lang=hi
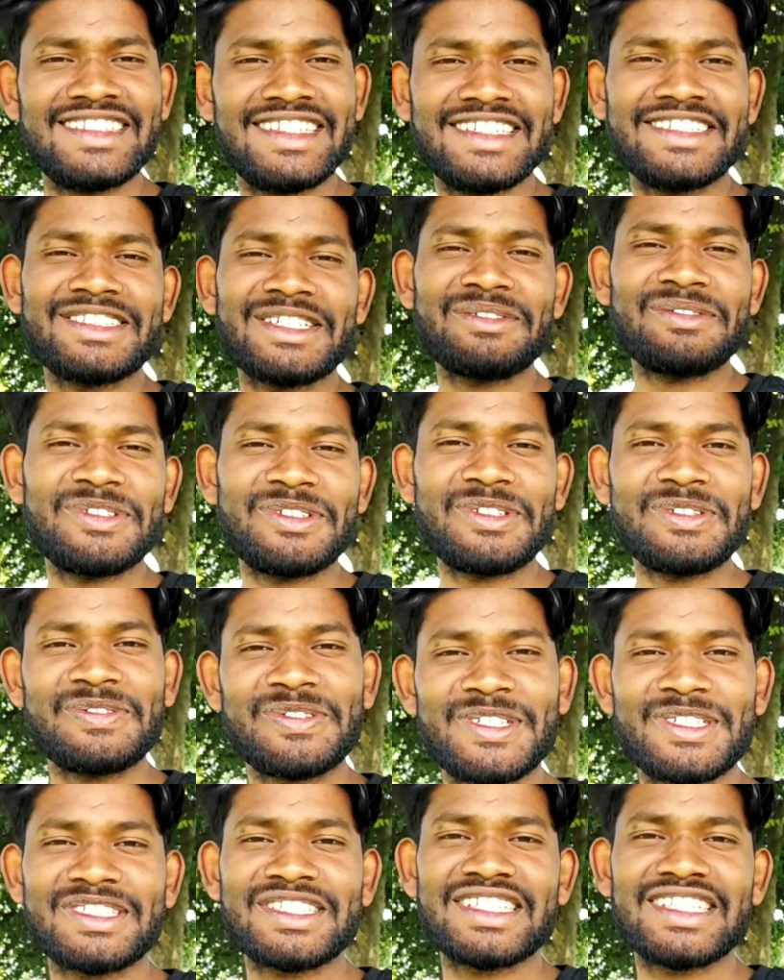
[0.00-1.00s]
नेचर ब्यूटी
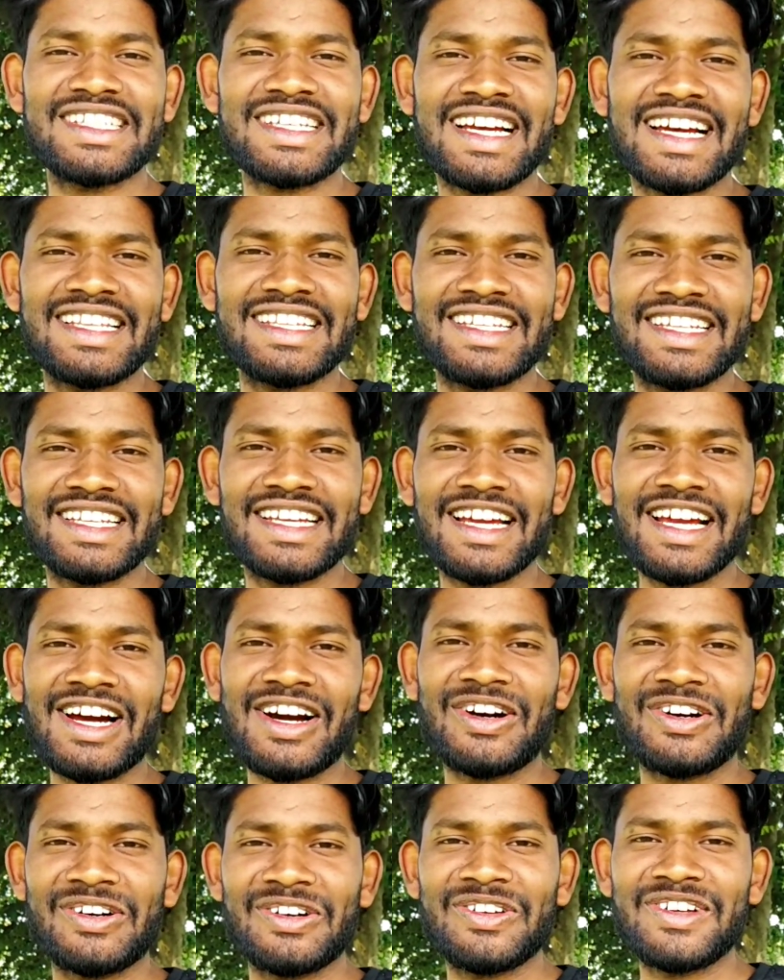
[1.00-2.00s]
फिर से दिखा दिया जाए
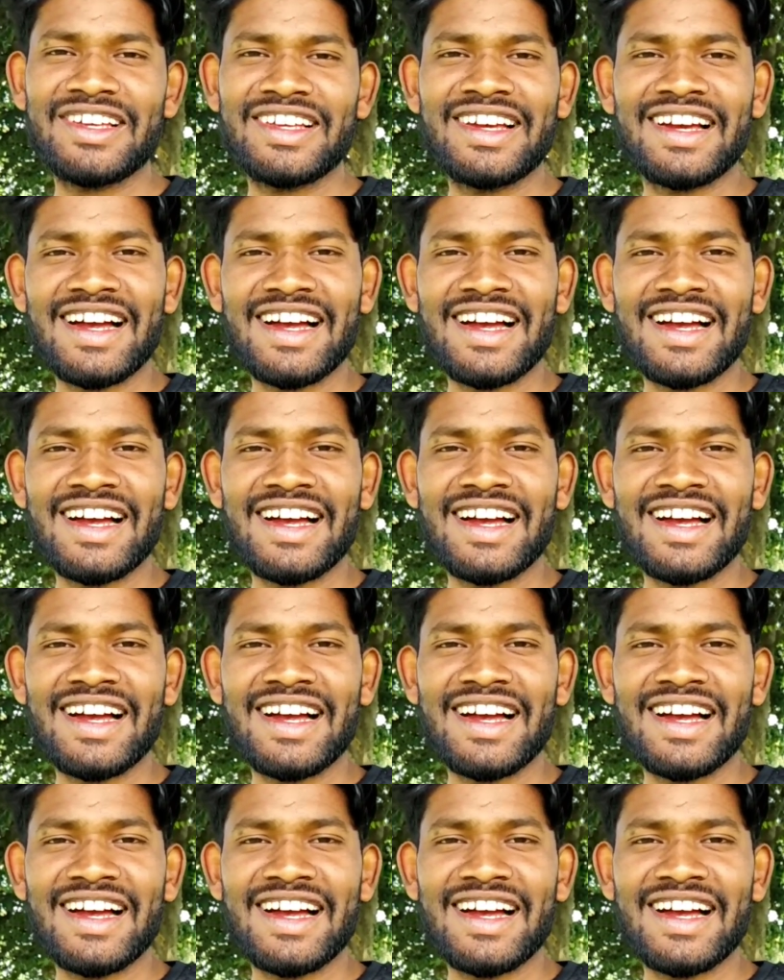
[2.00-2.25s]
और